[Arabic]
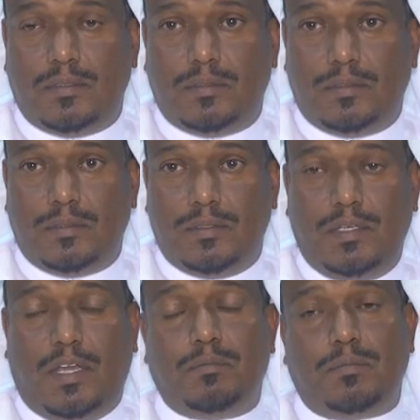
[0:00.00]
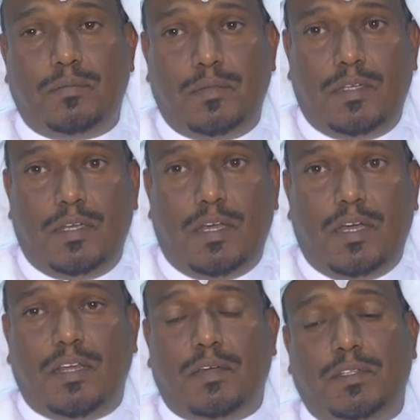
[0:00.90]
الغذائي نعم
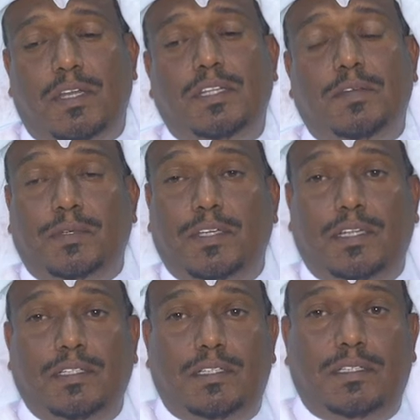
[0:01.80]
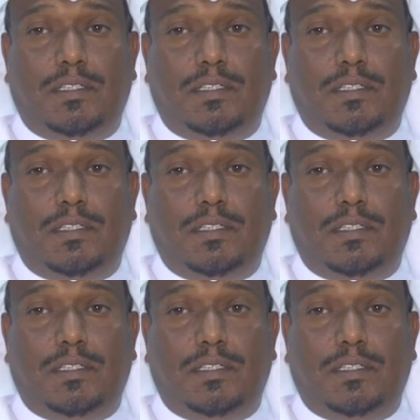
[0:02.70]
هذا هدفي يعني